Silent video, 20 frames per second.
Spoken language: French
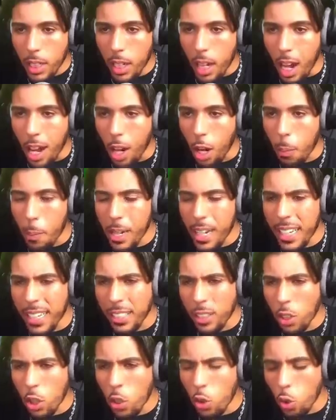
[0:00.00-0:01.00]
Alors, Billy,
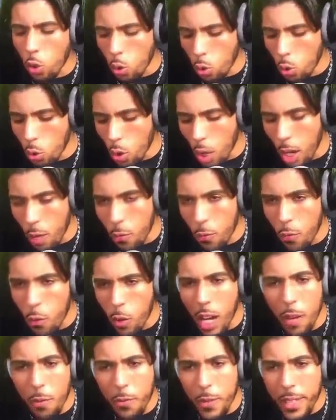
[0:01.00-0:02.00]
est-ce que vu
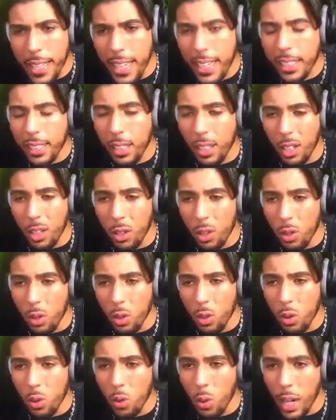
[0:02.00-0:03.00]
la vitesse
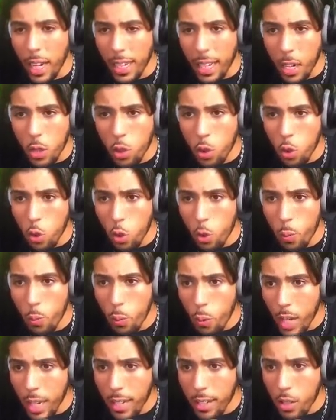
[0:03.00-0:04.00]
euh, dans laquelle tu
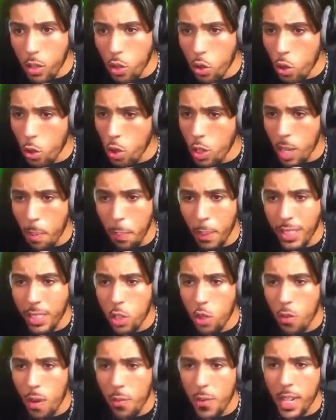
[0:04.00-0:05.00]
builds, je sais pas
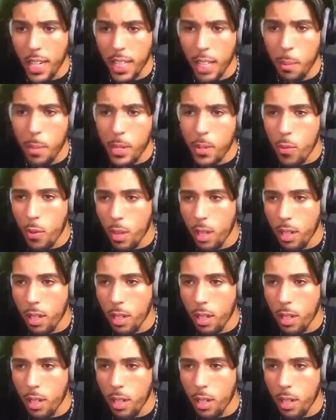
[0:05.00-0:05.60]
si tu vas finir ta maison. Hein.